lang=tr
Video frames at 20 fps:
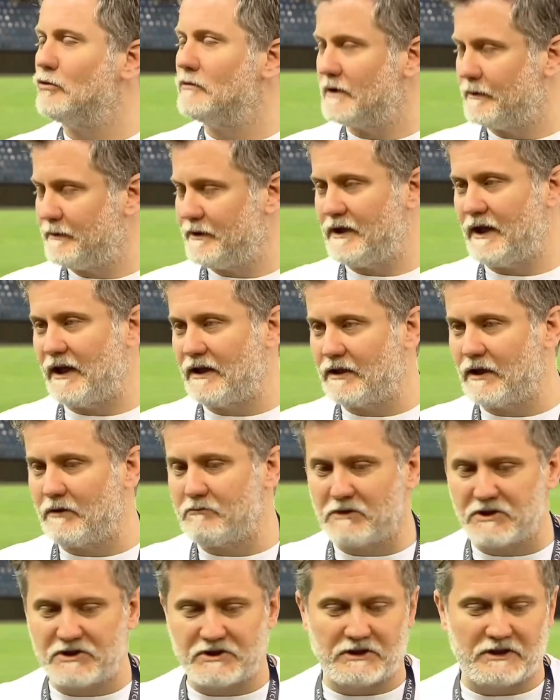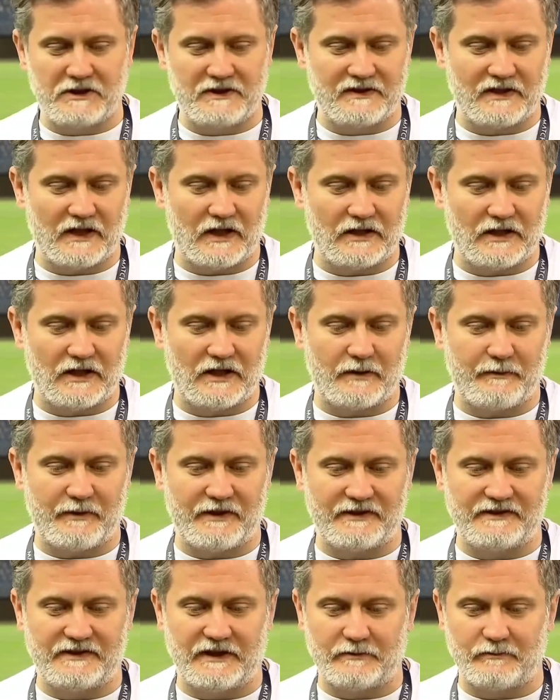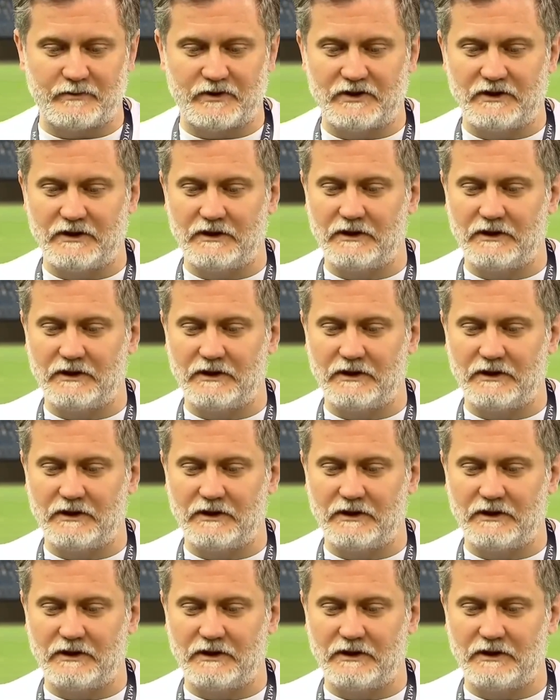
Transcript: Tabii ki ekran başında izleyenleri de mest etmiştir.